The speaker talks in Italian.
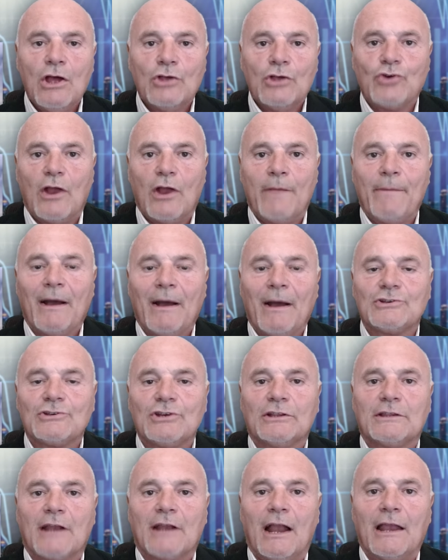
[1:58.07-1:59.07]
cioè le banche
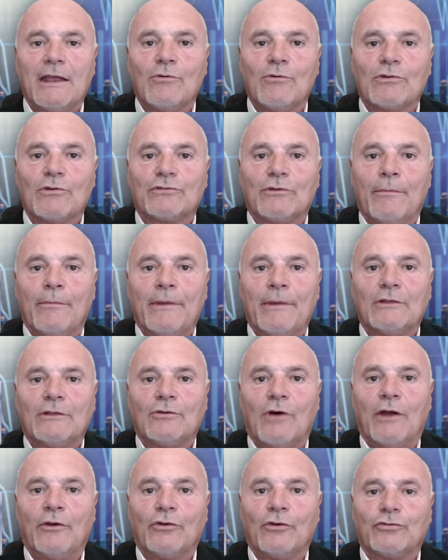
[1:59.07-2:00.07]
centrali in questo
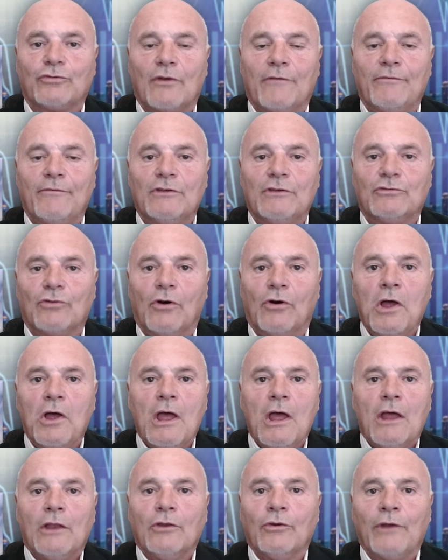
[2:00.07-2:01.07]
momento a nostro avviso
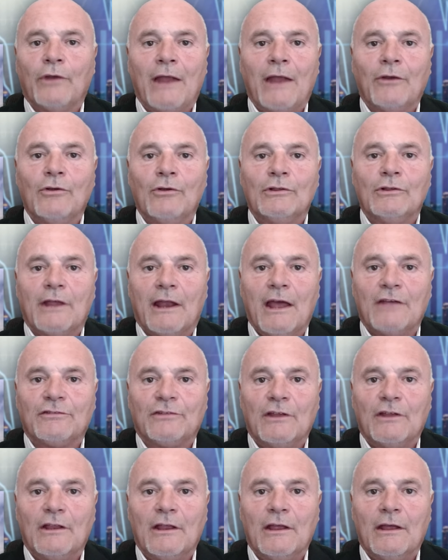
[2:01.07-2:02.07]
non hanno
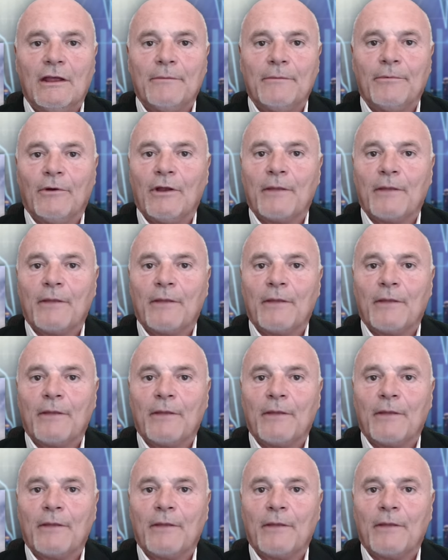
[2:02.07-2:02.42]
interesse di